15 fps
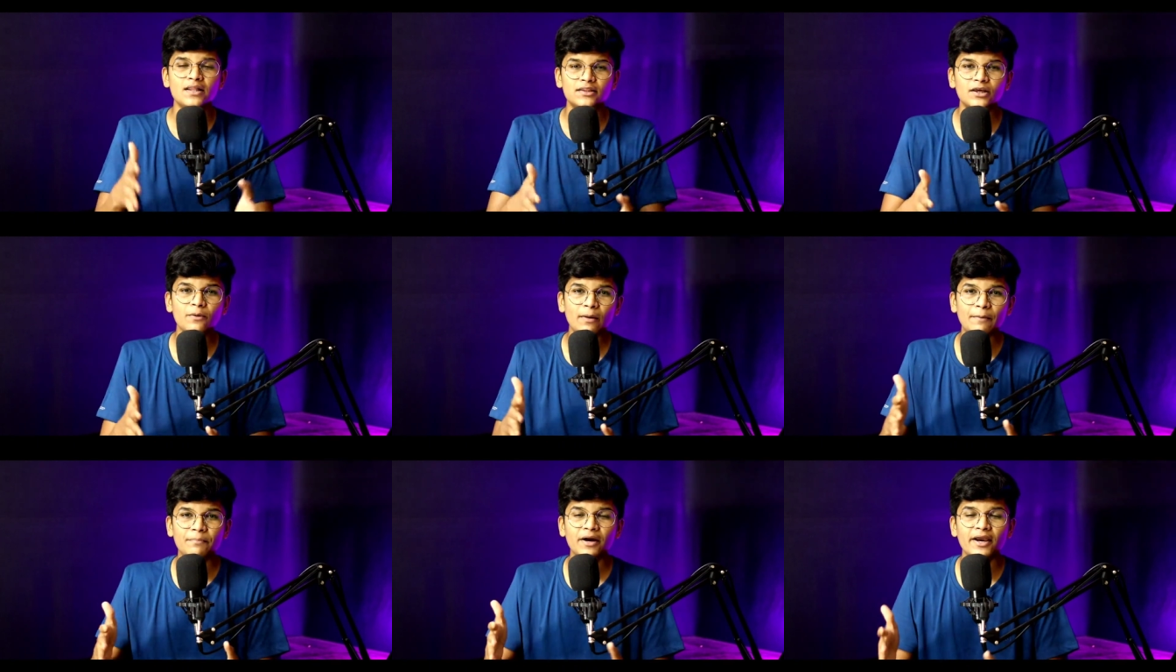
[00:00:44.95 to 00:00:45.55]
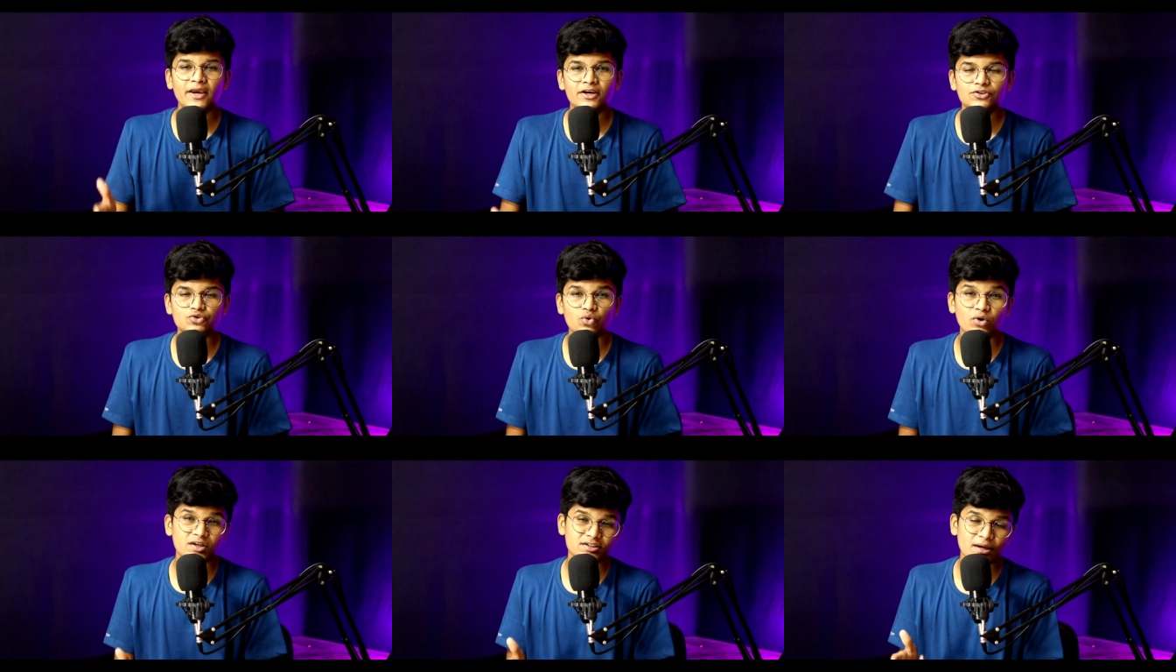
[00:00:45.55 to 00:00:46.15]
तब आपका एज
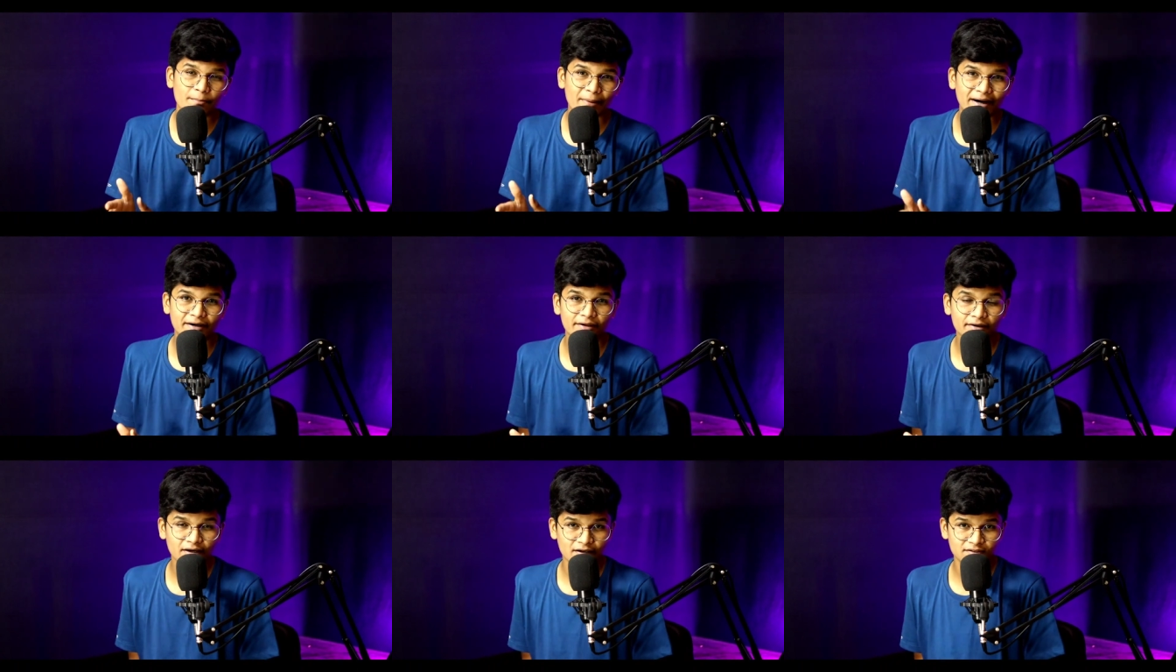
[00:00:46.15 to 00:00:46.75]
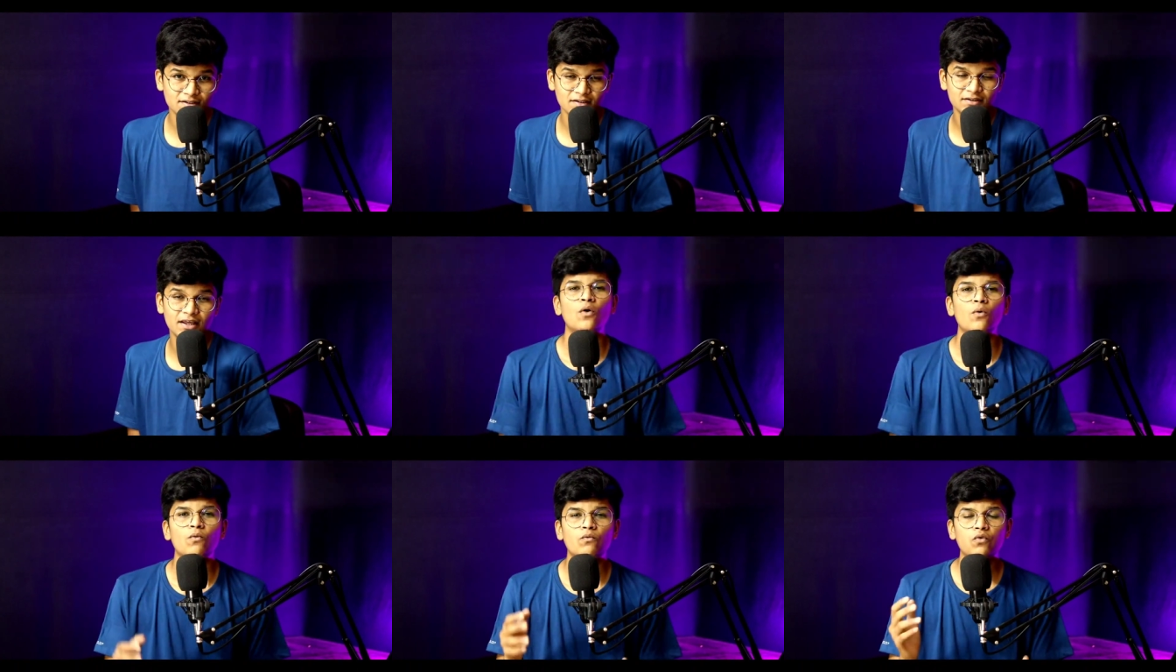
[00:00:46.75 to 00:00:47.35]
थोड़ा सा मैटर कर सकता
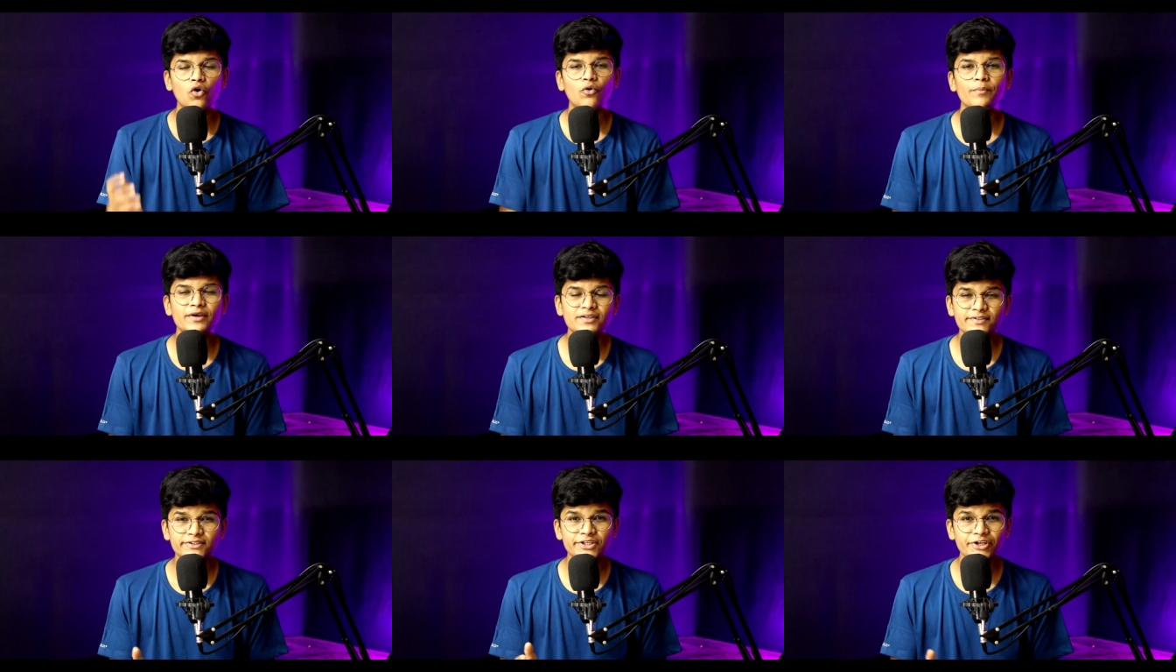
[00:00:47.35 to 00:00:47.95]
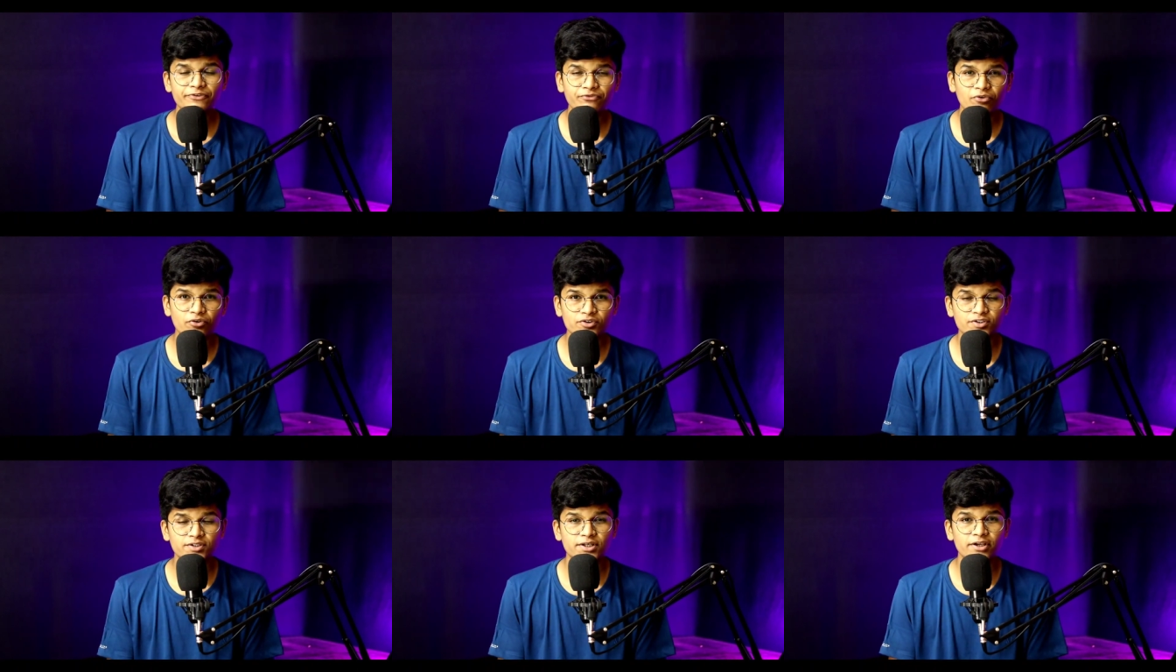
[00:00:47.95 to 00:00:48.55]
है वो भी सिर्फ
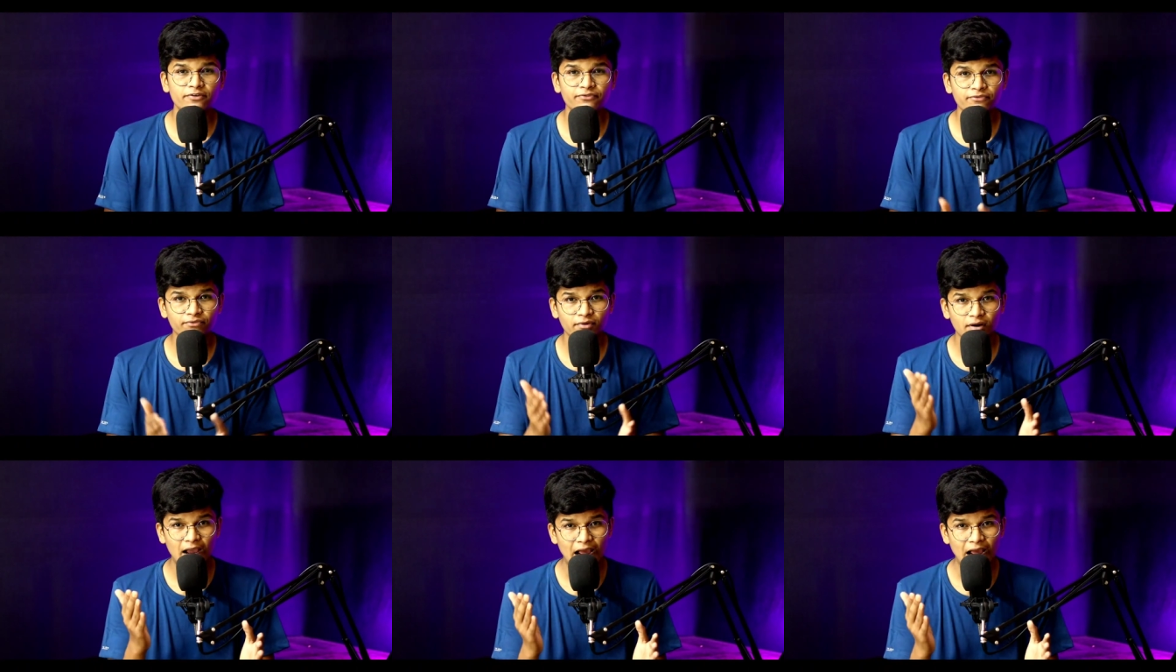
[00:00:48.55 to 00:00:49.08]
और सिर्फ